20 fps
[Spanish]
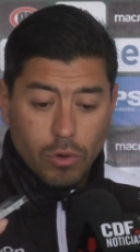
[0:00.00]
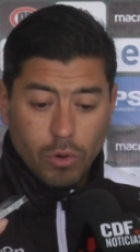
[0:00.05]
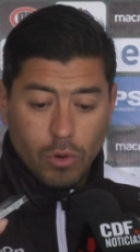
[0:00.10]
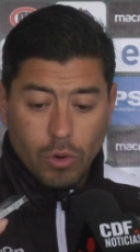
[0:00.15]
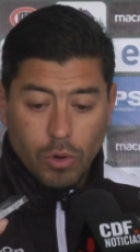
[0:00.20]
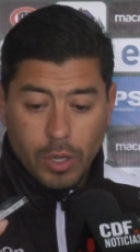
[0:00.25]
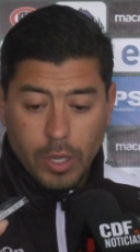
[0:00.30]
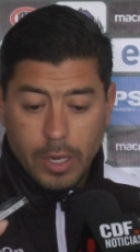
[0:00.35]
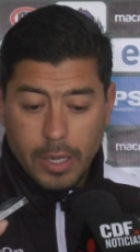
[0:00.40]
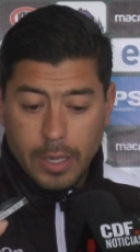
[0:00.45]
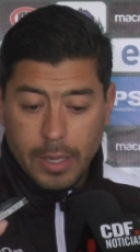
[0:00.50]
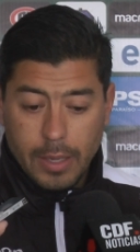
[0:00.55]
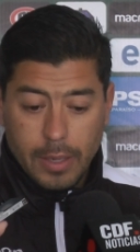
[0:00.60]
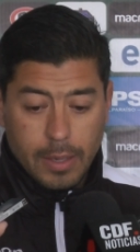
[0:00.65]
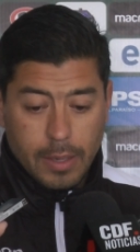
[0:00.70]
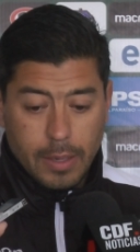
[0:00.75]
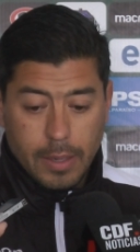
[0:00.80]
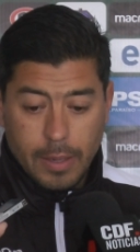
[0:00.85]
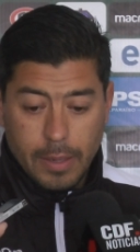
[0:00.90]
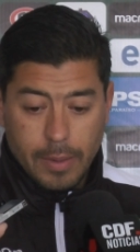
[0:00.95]
o ir
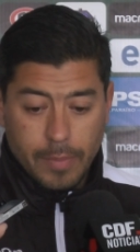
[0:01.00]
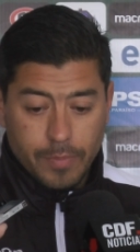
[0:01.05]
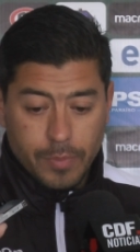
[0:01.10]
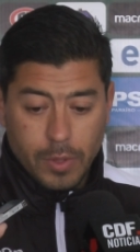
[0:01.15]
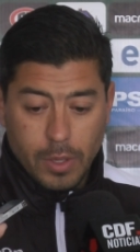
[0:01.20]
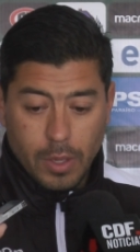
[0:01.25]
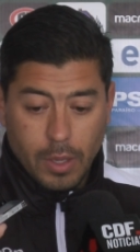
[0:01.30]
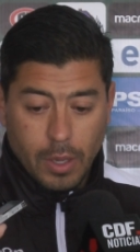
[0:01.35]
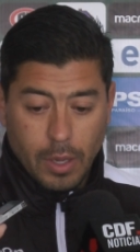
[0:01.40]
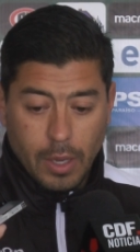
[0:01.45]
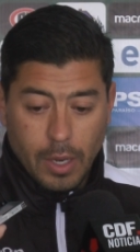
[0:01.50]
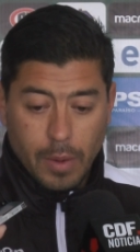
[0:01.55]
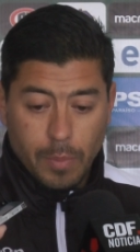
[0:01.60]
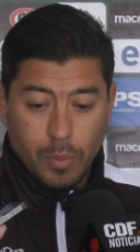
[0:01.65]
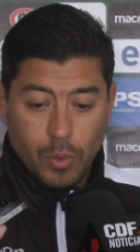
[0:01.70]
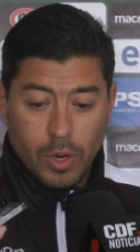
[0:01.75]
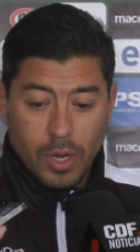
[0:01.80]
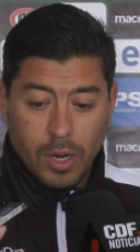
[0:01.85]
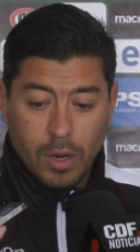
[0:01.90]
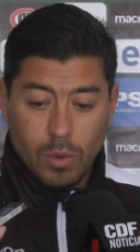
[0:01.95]
a, ir a
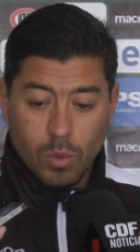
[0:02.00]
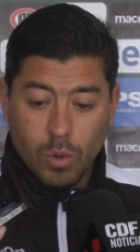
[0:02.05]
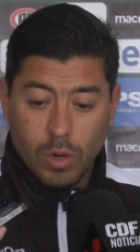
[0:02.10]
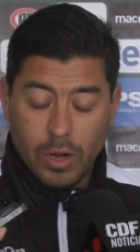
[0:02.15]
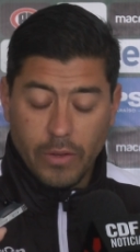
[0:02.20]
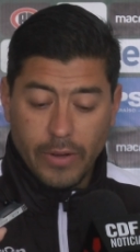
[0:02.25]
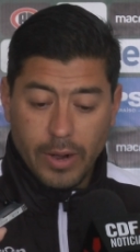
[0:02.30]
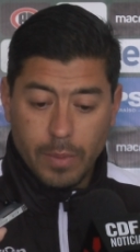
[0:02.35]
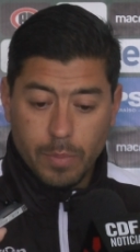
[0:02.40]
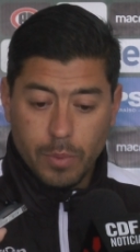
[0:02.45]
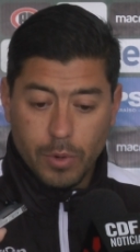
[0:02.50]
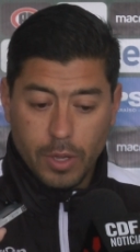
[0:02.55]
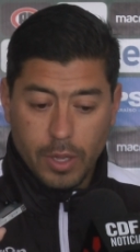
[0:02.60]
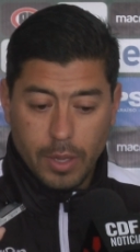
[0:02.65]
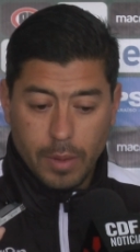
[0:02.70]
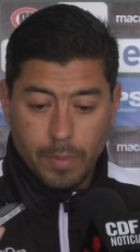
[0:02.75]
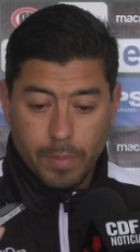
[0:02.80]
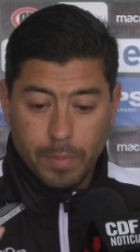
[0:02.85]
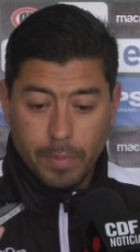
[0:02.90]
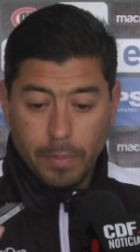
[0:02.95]
empujar a algún rival,
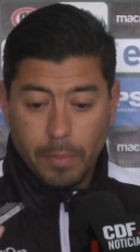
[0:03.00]
porque